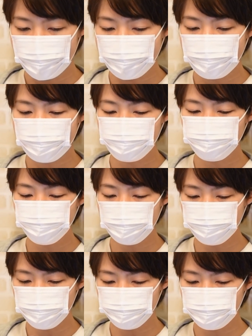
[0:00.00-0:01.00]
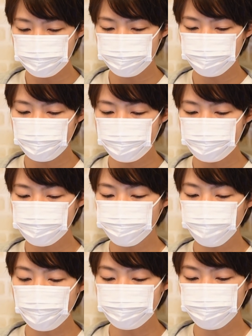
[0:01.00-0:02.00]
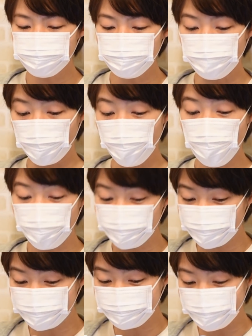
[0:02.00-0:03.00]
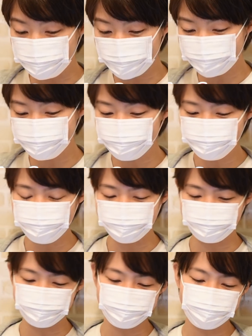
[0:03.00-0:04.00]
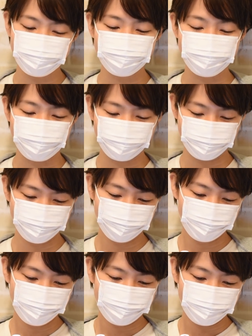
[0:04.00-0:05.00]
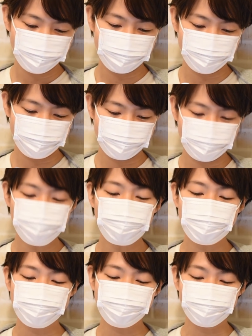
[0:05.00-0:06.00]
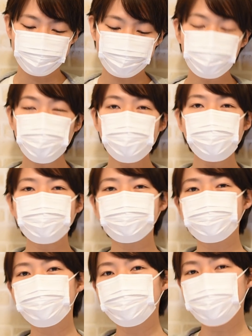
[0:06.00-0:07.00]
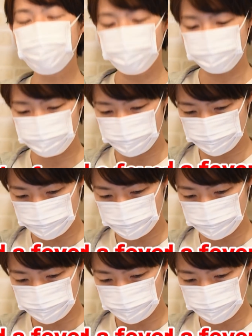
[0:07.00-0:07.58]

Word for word: I had a fever but today it's back to normal おやった back to normal 当たってたよえー、やっぱりそうねノーマルに戻るって